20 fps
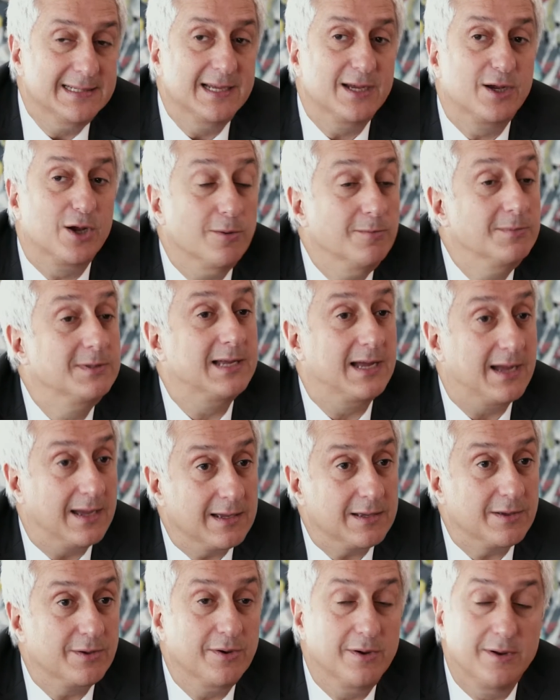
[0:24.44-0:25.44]
c'est comme
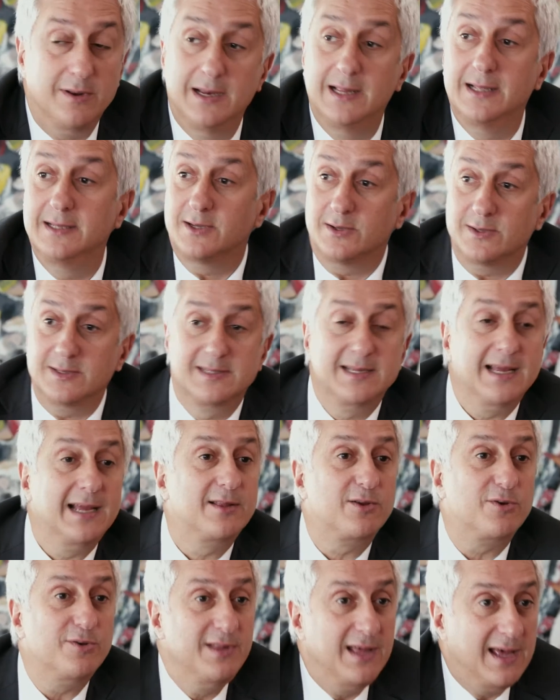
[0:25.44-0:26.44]
ça que les
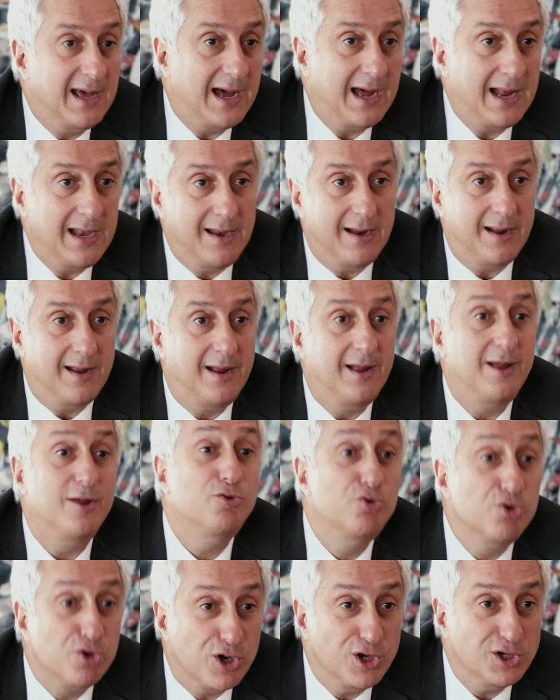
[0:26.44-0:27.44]
ancêtres des halles
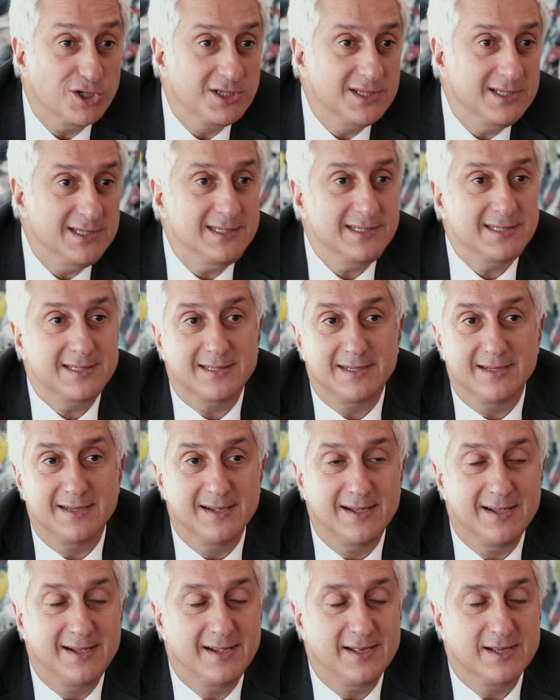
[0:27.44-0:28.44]
de Rungis
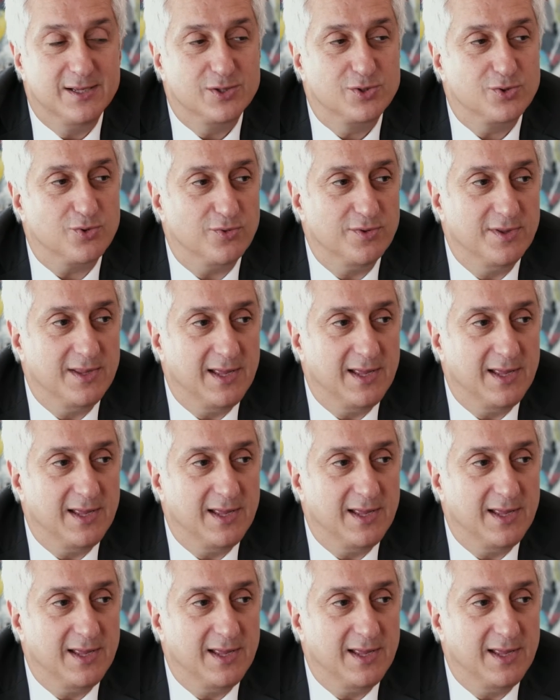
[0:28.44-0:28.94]
sont